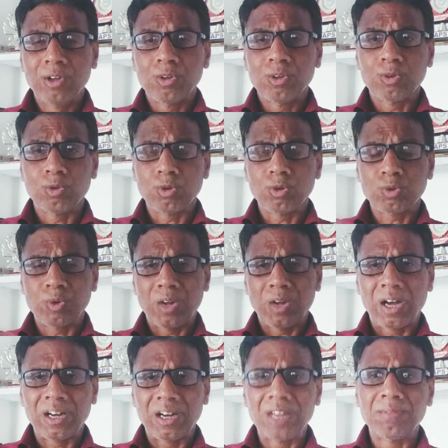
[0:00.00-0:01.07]
तो दोस्तों
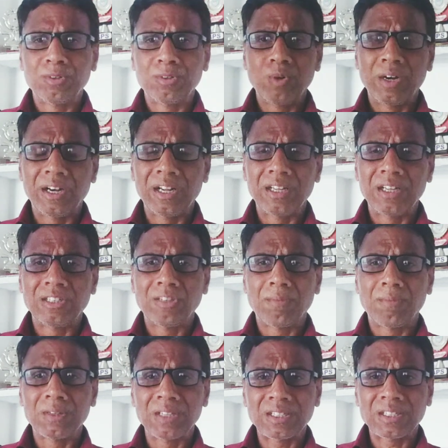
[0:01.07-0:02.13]
नागराज मंजुले ने
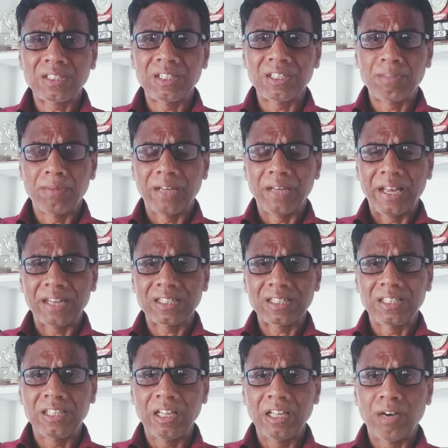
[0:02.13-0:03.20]
जबरदस्त इसमें
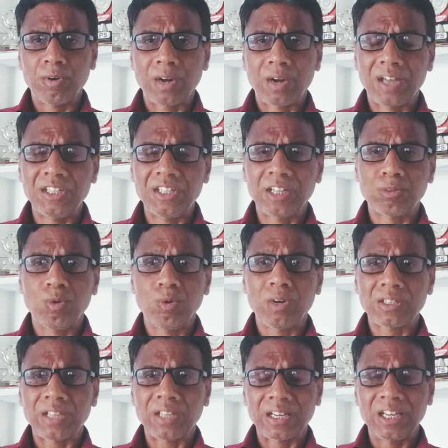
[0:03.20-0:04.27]
डायरेक्शन दिया और अजय अतुल का
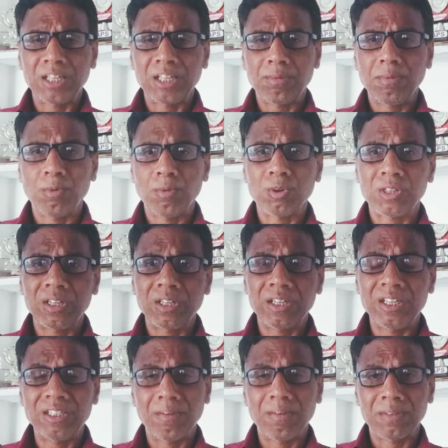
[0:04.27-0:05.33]
संगीत भी बहुत
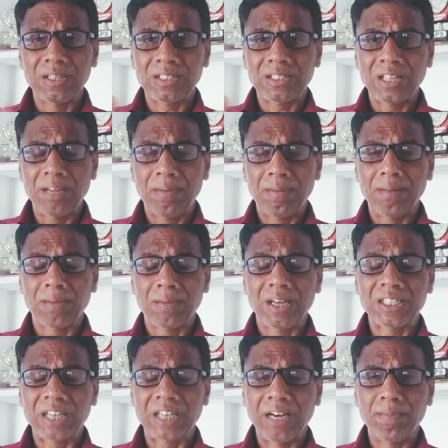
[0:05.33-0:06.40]
ही जबरदस्त है फिल्म का
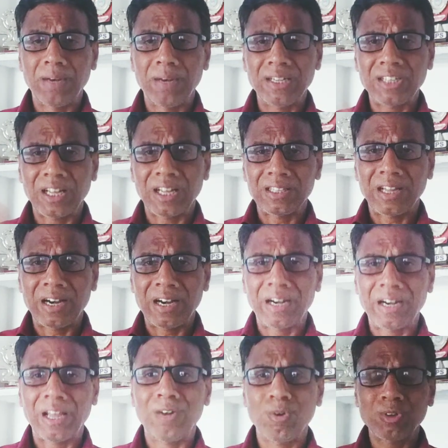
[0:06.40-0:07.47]
स्क्रीन प्ले शानदार है
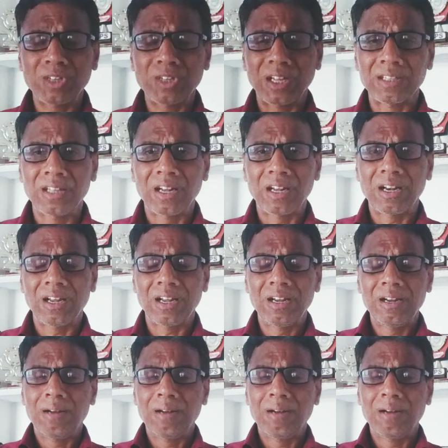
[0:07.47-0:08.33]
डायलॉग शानदार है